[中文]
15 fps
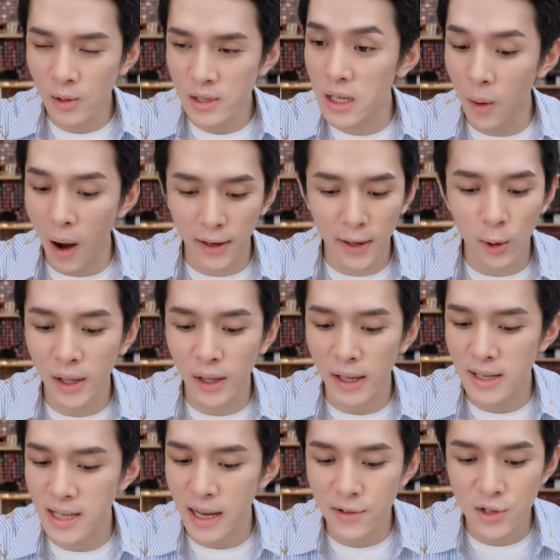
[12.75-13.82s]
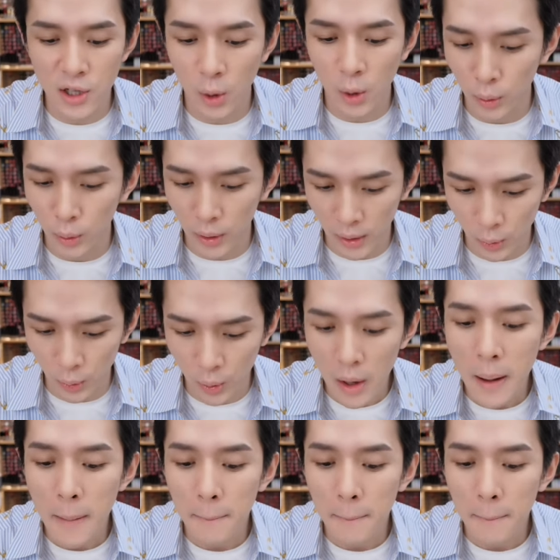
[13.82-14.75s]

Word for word: 今天晚上六点三折的活动力度，